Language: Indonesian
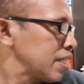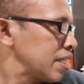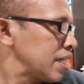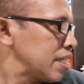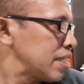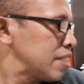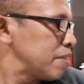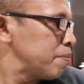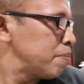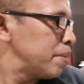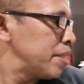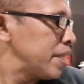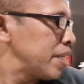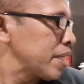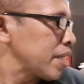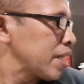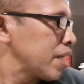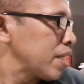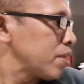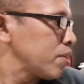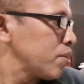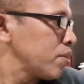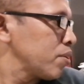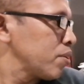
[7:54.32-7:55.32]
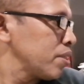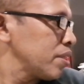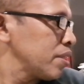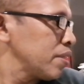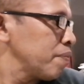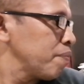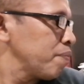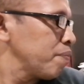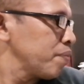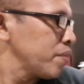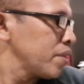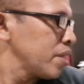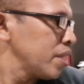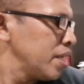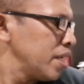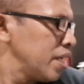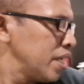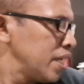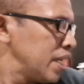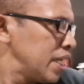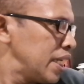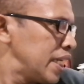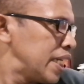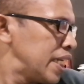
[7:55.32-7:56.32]
kasih biarkan on
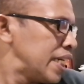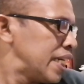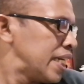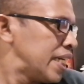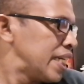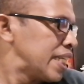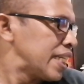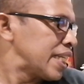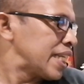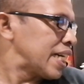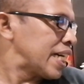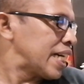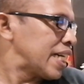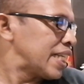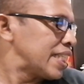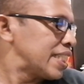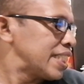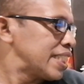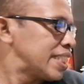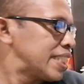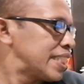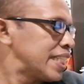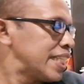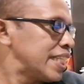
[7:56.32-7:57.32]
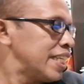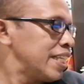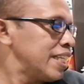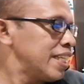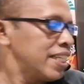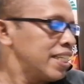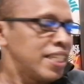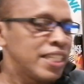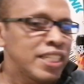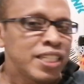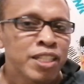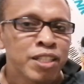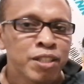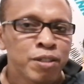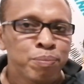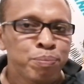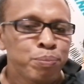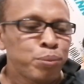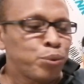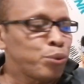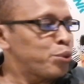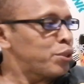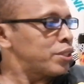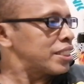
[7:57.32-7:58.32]
nah di sini
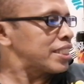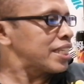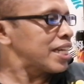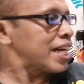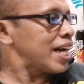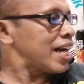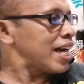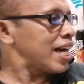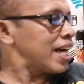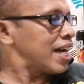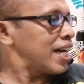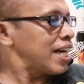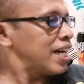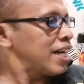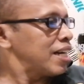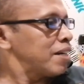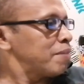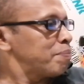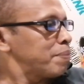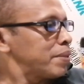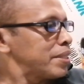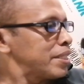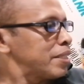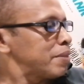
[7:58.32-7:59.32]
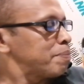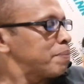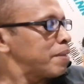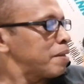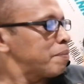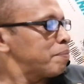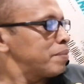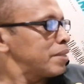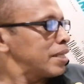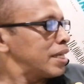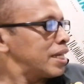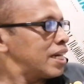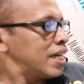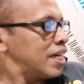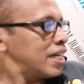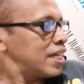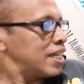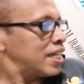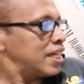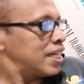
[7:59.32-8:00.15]
punca penyebabnya